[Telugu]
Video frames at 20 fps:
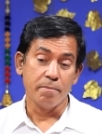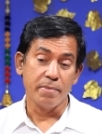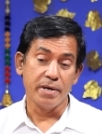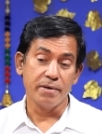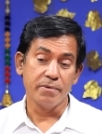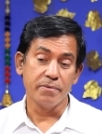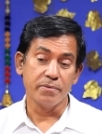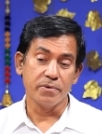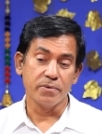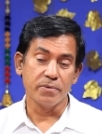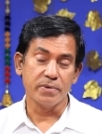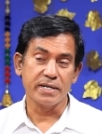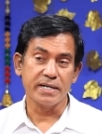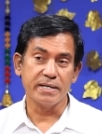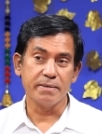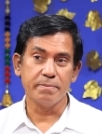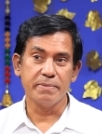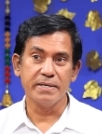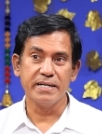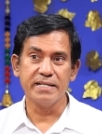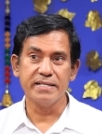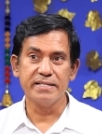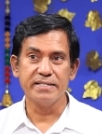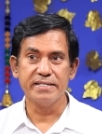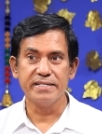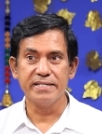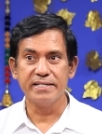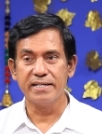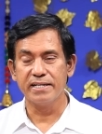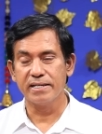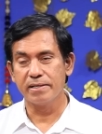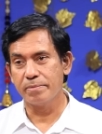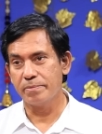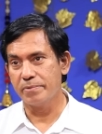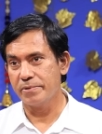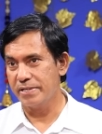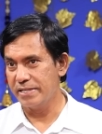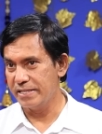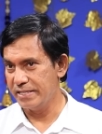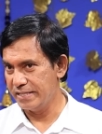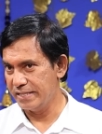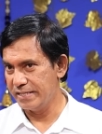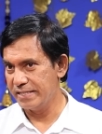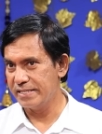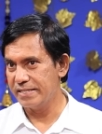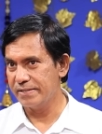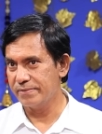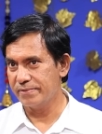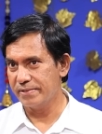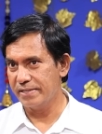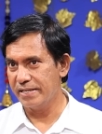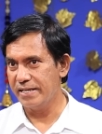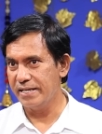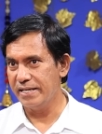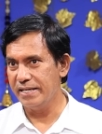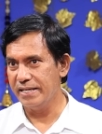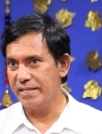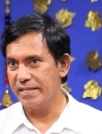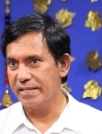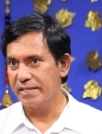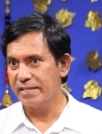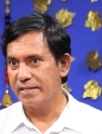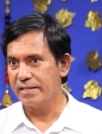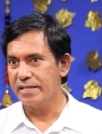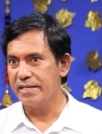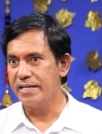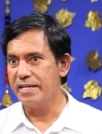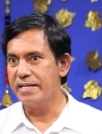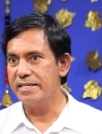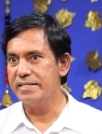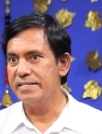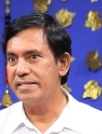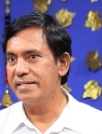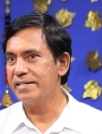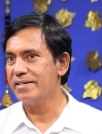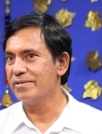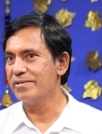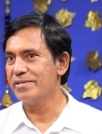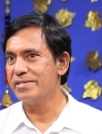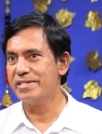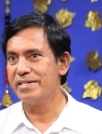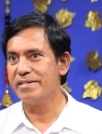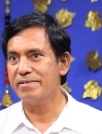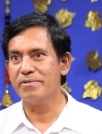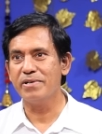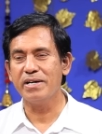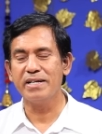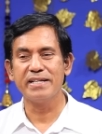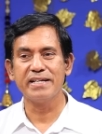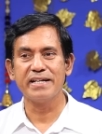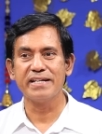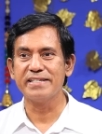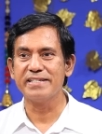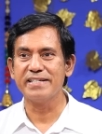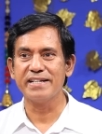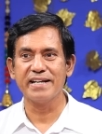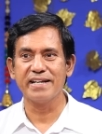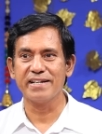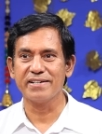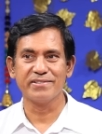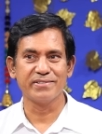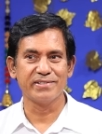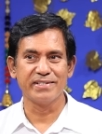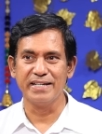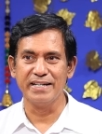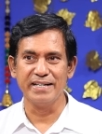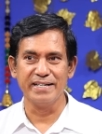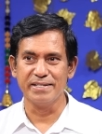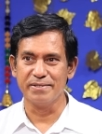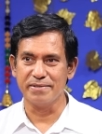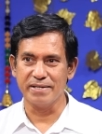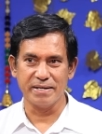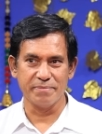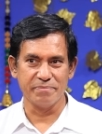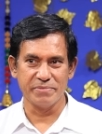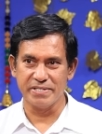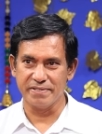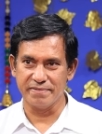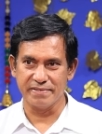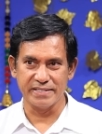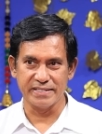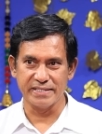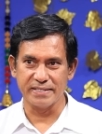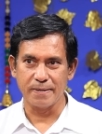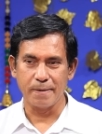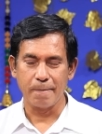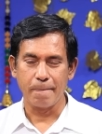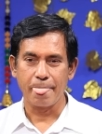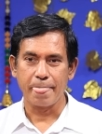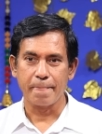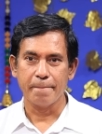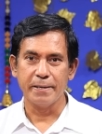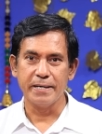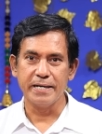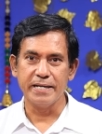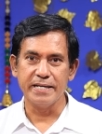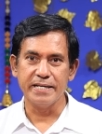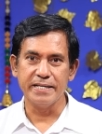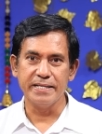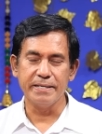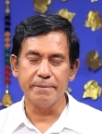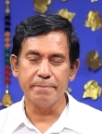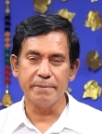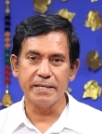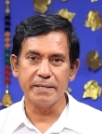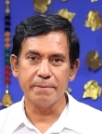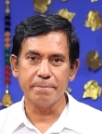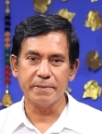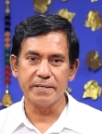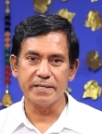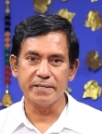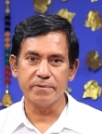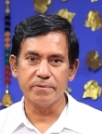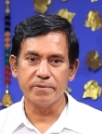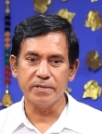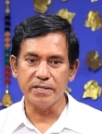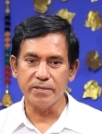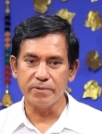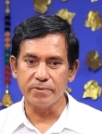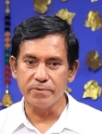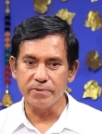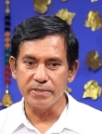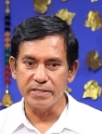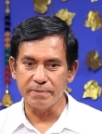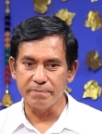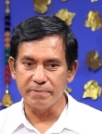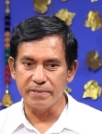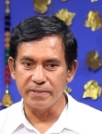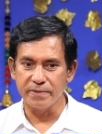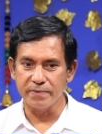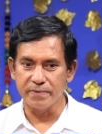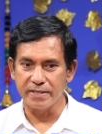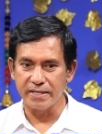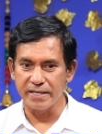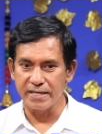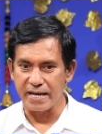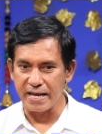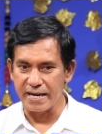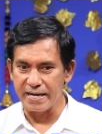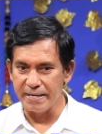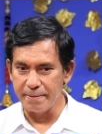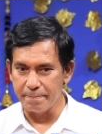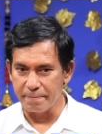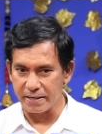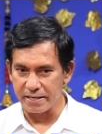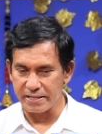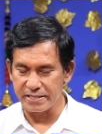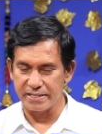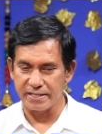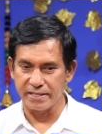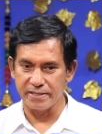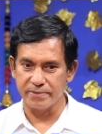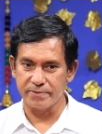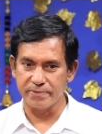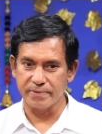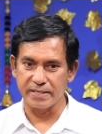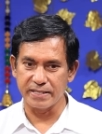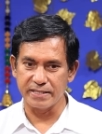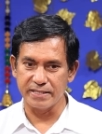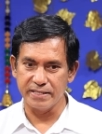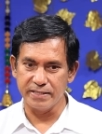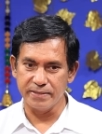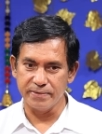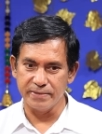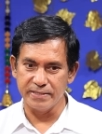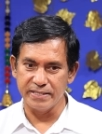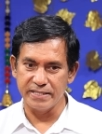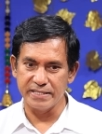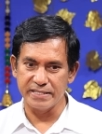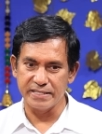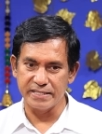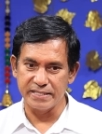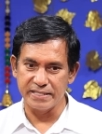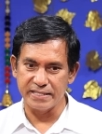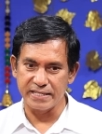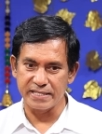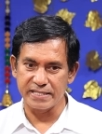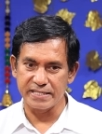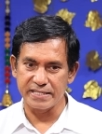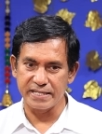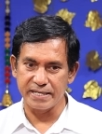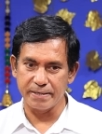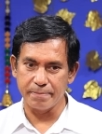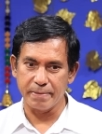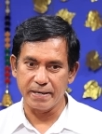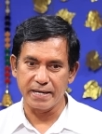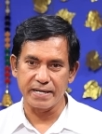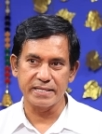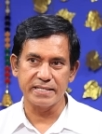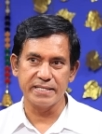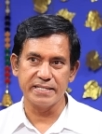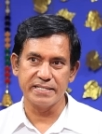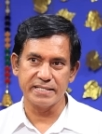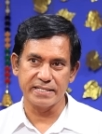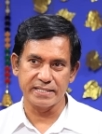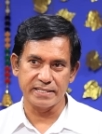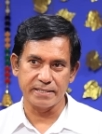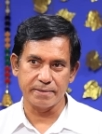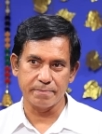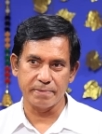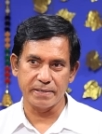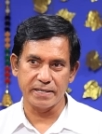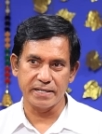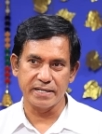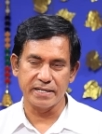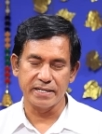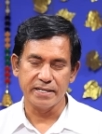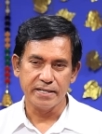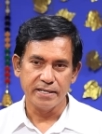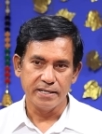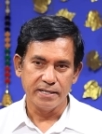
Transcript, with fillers: మేము నూట డెబ్బై ఐదు సీట్లకు పోటీ చేసి ఉంటే ఎన్ని సీట్లు వచ్చేవో అది అంచనాలకు తెలియదు అంశం అది బట్ ఏదేమైనప్పటికీ కూడా కూటమిలోనే అన్ని పక్షాలు కూడా తెలుగుదేశం జనసేన భారతీయ జనతా పార్టీ